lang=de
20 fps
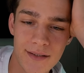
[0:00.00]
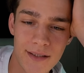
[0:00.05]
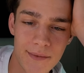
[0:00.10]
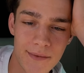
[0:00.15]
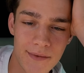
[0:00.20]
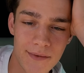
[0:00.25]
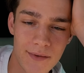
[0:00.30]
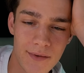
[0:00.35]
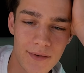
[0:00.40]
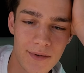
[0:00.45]
Ich
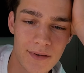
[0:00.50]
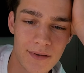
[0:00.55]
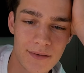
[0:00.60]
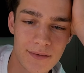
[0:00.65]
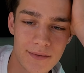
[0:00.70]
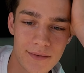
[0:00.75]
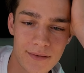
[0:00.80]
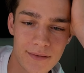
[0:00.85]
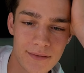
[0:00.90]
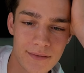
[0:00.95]
hätte noch.
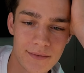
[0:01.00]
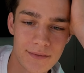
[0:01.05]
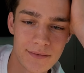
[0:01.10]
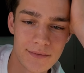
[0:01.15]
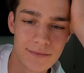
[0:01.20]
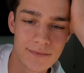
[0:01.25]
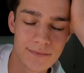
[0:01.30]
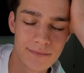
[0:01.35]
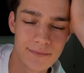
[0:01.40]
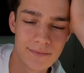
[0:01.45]

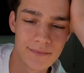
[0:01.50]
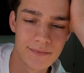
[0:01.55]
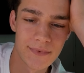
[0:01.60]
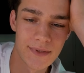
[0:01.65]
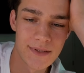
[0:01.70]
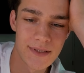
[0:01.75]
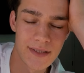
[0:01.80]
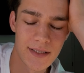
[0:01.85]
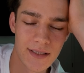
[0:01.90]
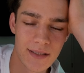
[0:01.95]

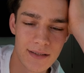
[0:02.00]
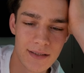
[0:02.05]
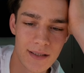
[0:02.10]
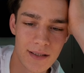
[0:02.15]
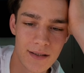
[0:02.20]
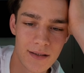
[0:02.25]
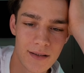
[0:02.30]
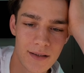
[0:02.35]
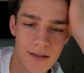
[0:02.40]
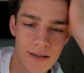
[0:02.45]
Was geht
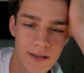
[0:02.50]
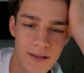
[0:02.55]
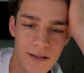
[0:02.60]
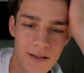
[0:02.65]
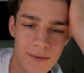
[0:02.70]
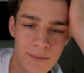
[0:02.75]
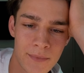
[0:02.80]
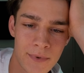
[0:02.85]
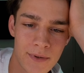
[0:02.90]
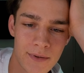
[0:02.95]

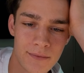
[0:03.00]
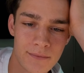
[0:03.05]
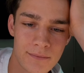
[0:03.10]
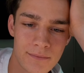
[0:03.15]
ab?